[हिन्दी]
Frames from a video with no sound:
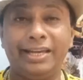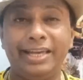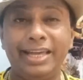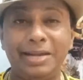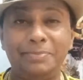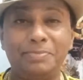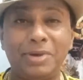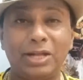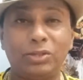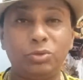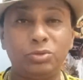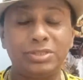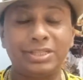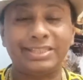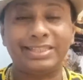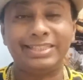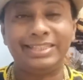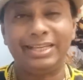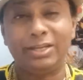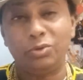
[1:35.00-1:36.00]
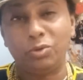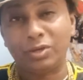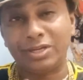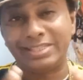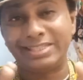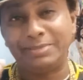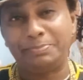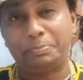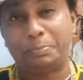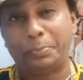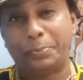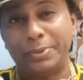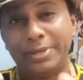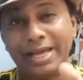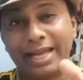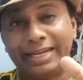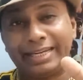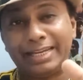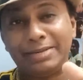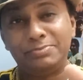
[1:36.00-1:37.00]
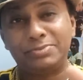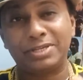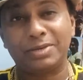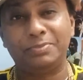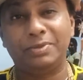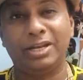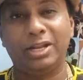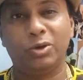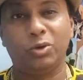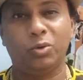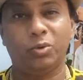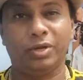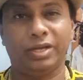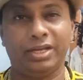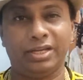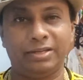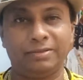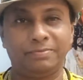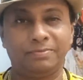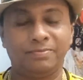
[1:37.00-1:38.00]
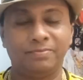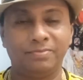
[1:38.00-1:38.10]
एक बात हो सकती है ये लोग किसी पी टीम से मिले हुए हैं